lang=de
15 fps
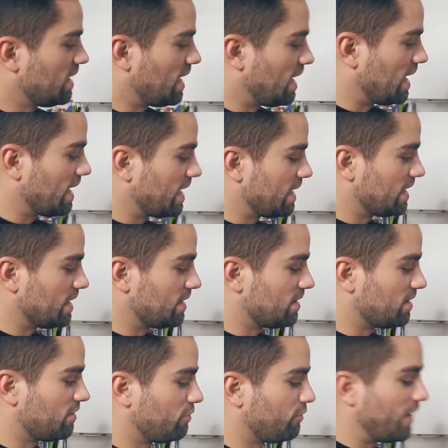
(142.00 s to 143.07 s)

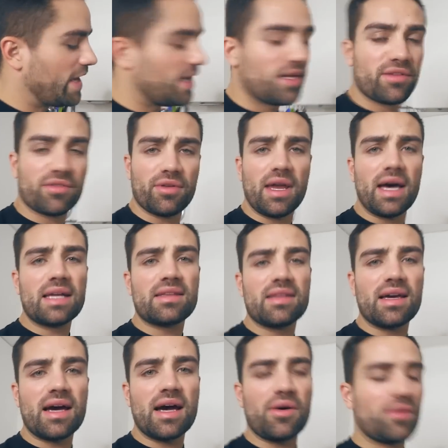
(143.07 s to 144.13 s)
ein Whey-Isolat
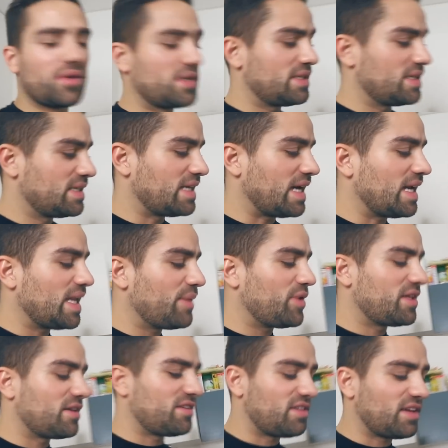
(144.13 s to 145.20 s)
da und äh, da nehme
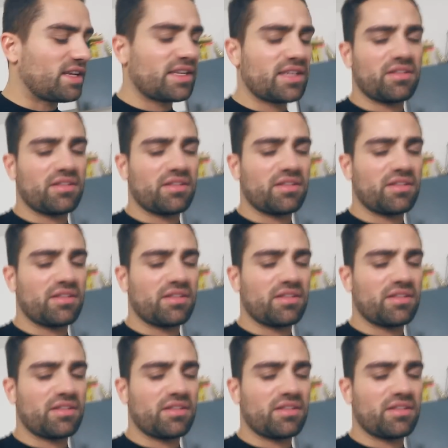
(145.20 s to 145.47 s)
ich tatsächlich,